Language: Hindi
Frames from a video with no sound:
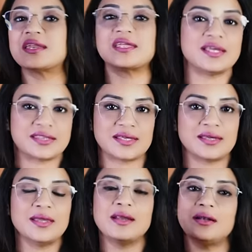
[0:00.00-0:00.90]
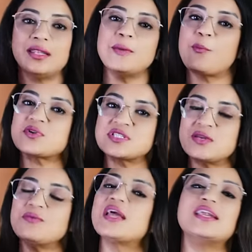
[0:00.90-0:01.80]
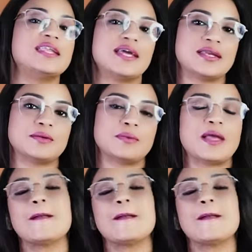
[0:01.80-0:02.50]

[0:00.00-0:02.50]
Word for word: करके लिखते हैं डी पॉजिटिव या डी नेगेटिव